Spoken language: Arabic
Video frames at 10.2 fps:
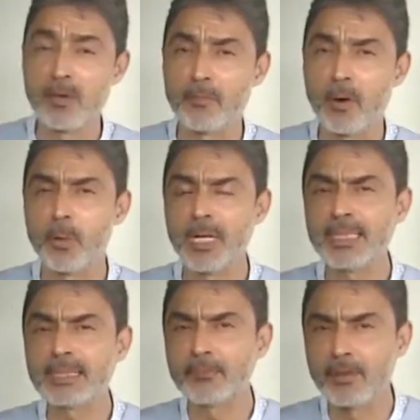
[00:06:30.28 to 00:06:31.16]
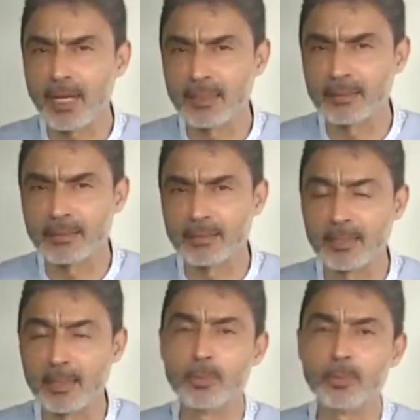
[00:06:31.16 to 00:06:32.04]
فهو ليس فقط
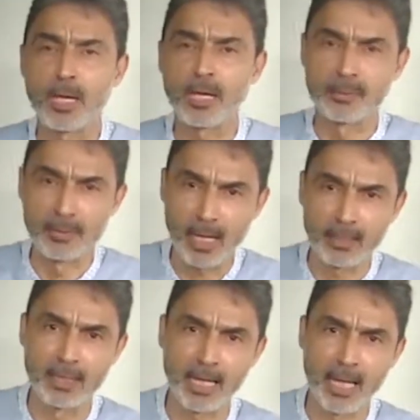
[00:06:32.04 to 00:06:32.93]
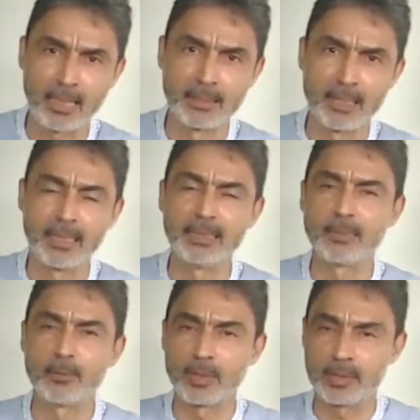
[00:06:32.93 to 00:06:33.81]
يكون قد نقض العهد
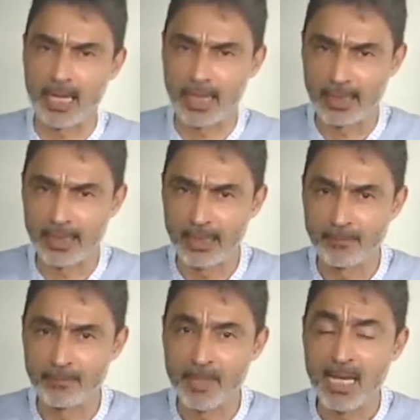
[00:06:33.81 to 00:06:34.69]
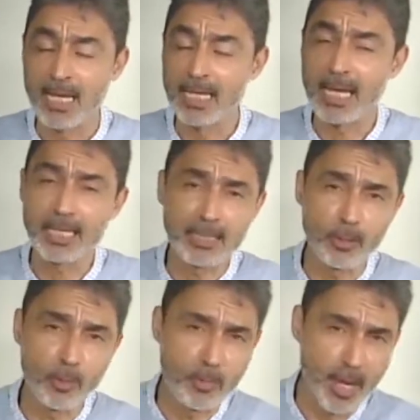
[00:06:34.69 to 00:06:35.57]
الذي أخذ عليه
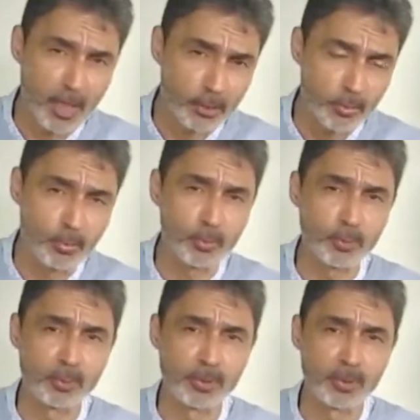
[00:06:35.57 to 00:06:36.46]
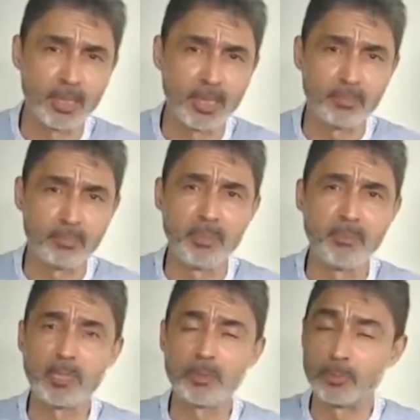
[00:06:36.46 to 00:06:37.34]
لكنه محجوج
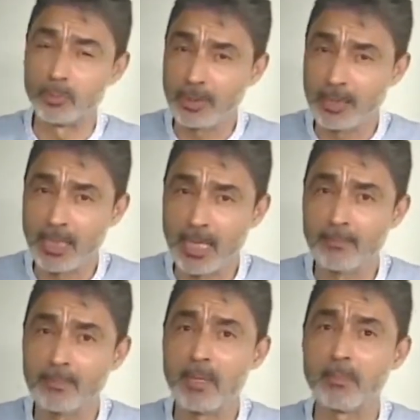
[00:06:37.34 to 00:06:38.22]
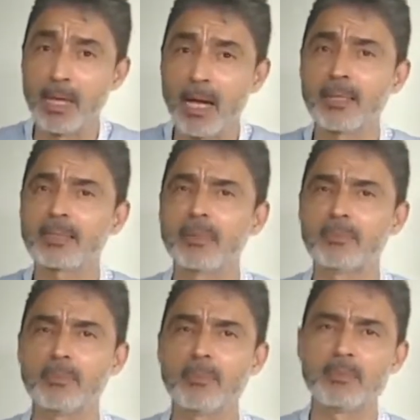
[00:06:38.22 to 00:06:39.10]
بمن ابتلي بأكثر
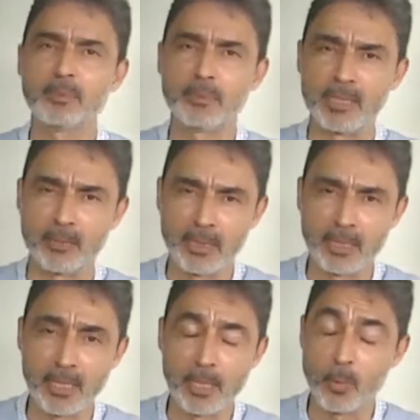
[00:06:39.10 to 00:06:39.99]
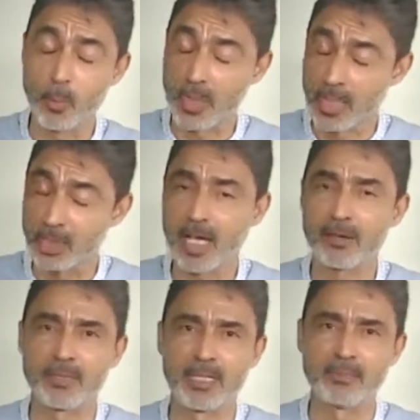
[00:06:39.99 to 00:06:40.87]
مما ابتلي به
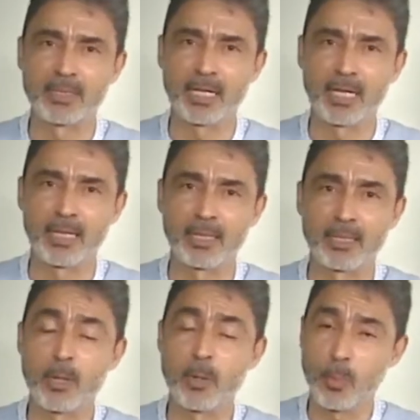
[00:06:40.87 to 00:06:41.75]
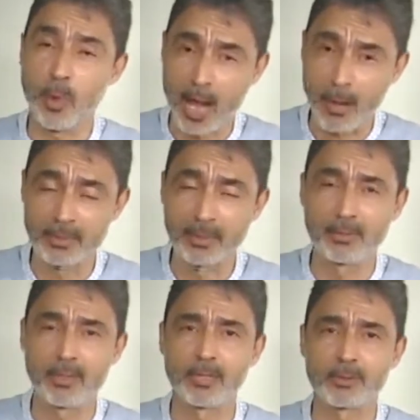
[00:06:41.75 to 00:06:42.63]
ونجح في الامتحان وحمد
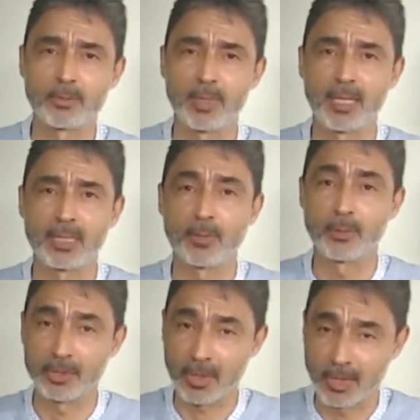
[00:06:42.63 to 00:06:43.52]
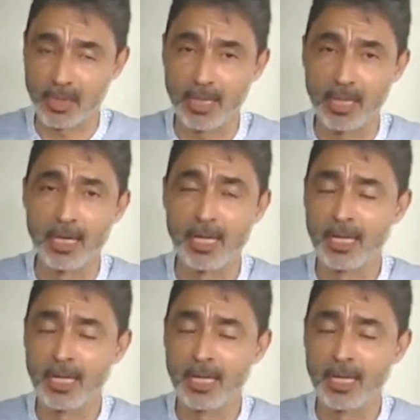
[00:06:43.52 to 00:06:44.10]
الله سبحانه وشكر له